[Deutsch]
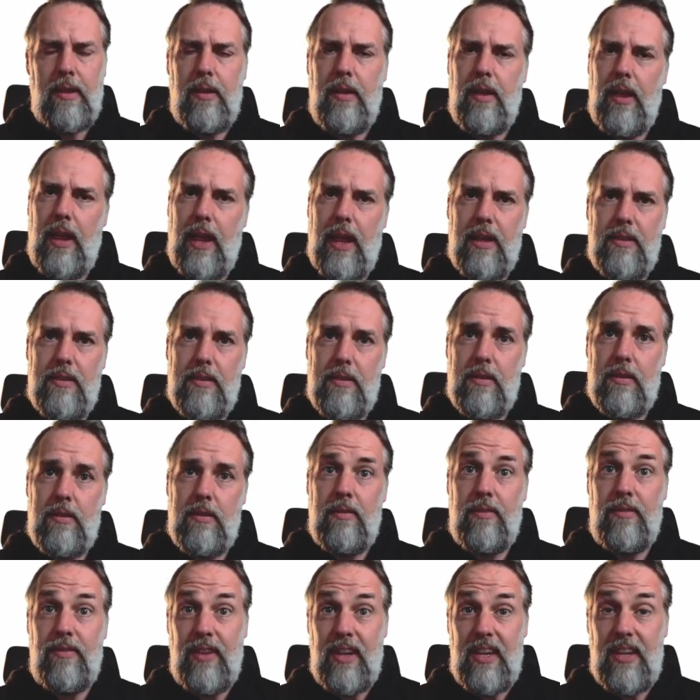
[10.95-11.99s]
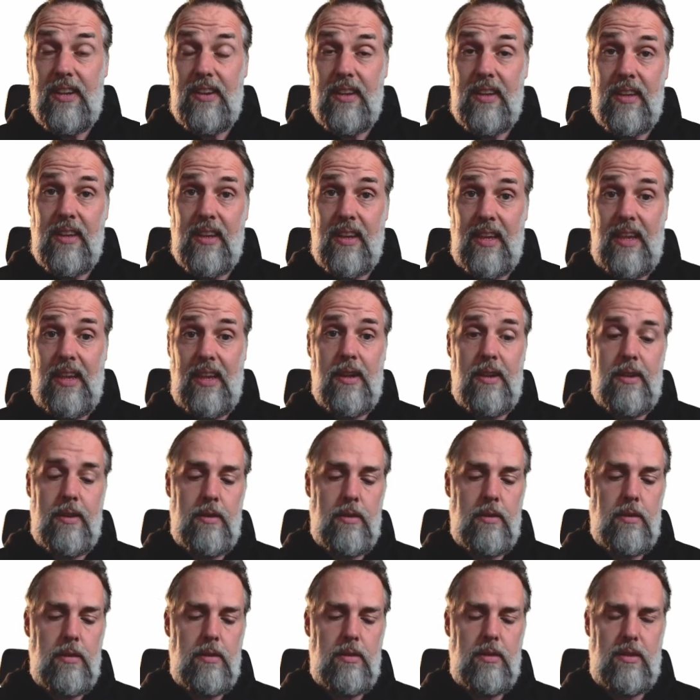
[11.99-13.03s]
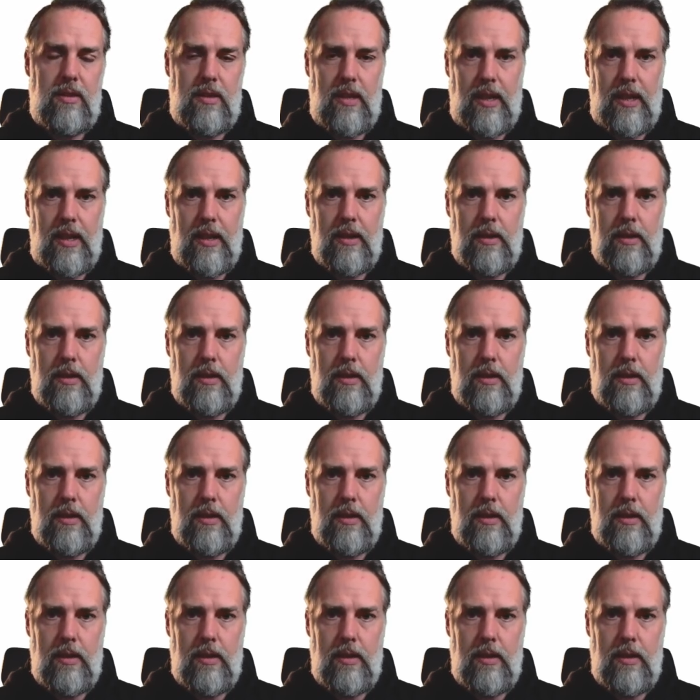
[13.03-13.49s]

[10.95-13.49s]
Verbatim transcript: ersten wichtigen Regeln zeigen.